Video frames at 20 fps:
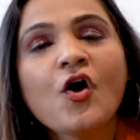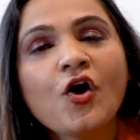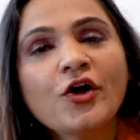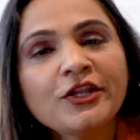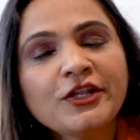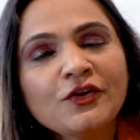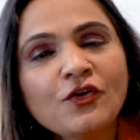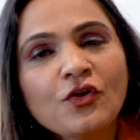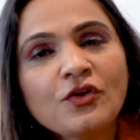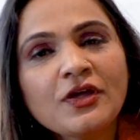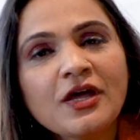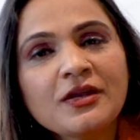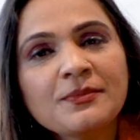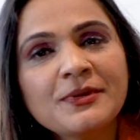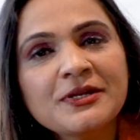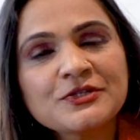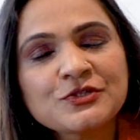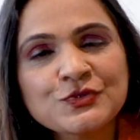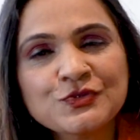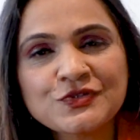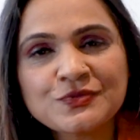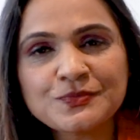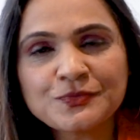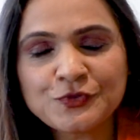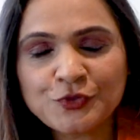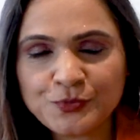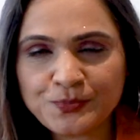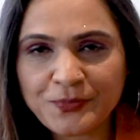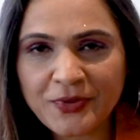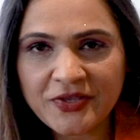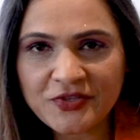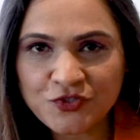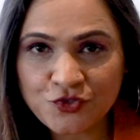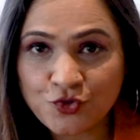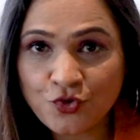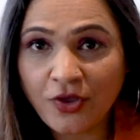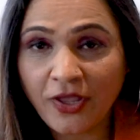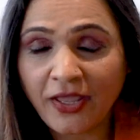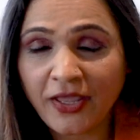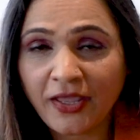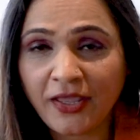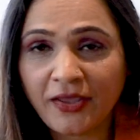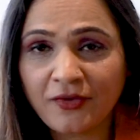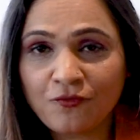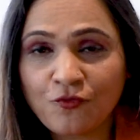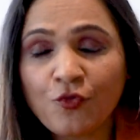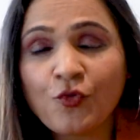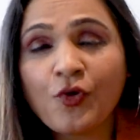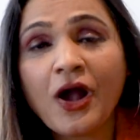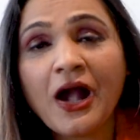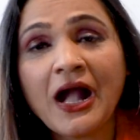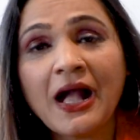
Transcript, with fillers: ऑन एंड ऑन हर्बल टूथपेस्ट जो है वो